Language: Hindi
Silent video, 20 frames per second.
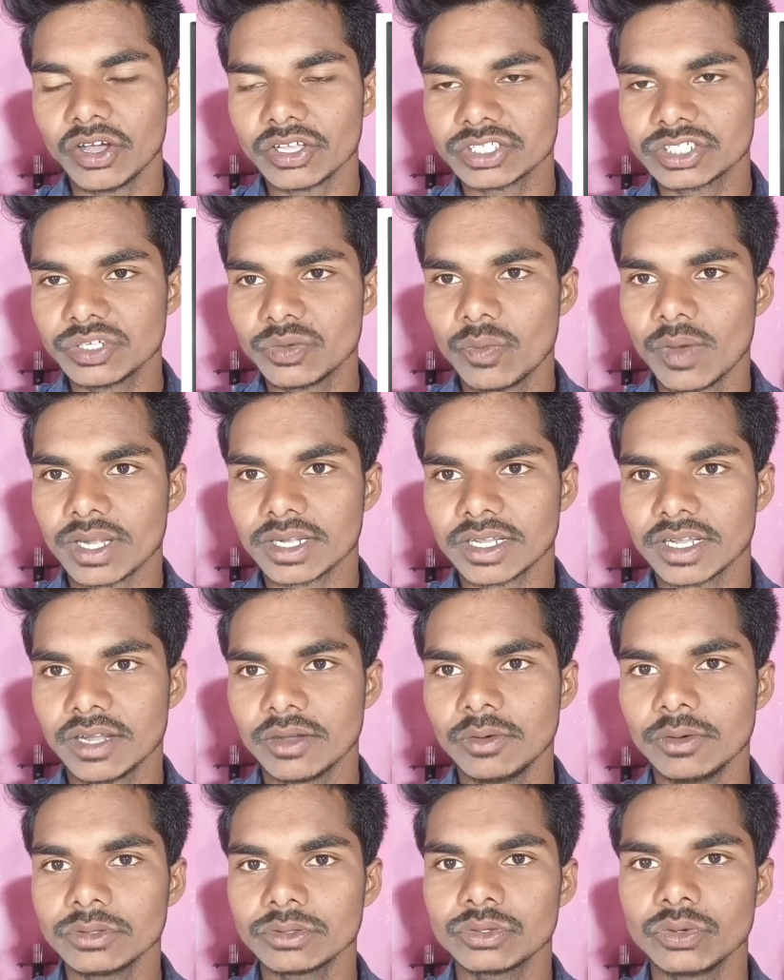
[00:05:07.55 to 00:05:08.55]
अस्सी वाट का
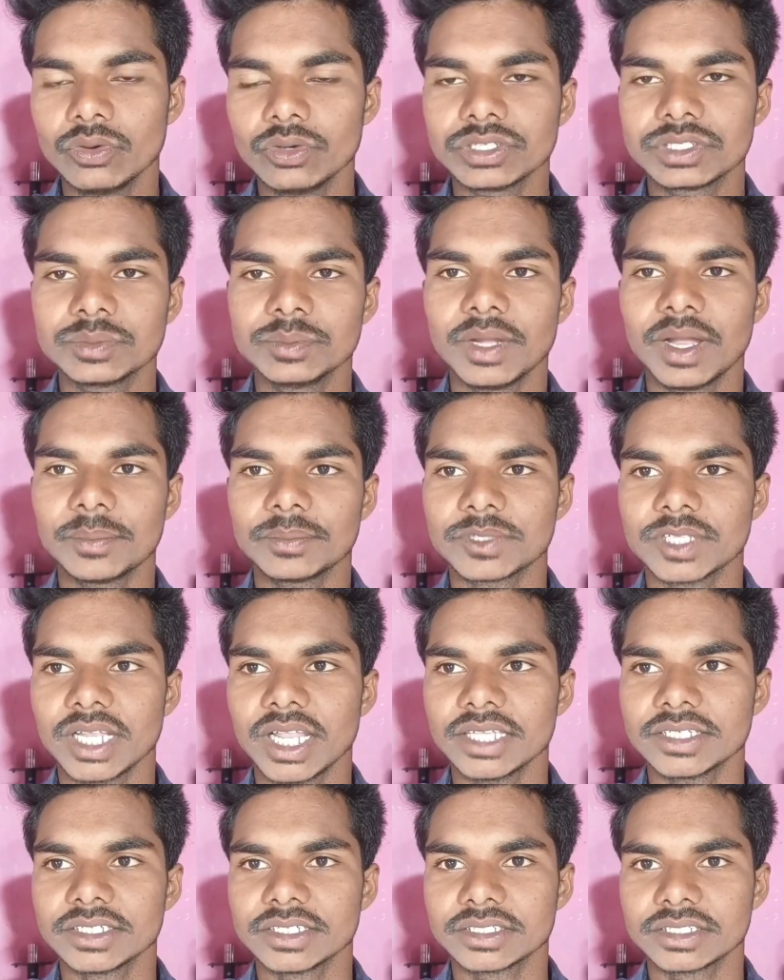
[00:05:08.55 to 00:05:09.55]
हो तो इसमें आप
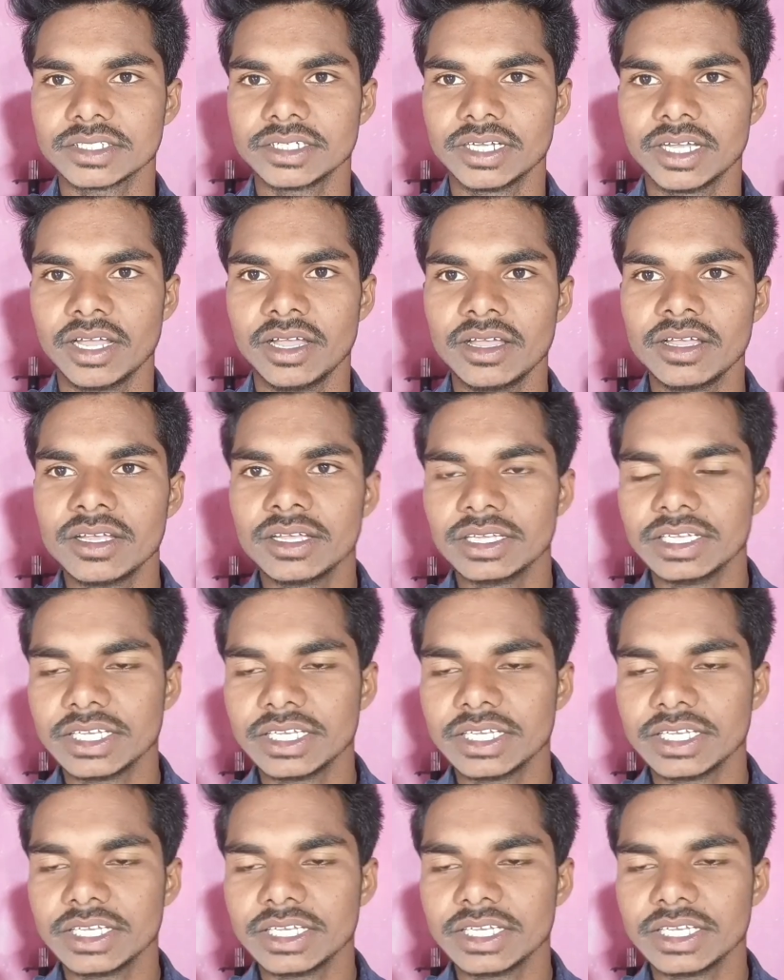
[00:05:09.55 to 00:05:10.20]
चला सकते हैं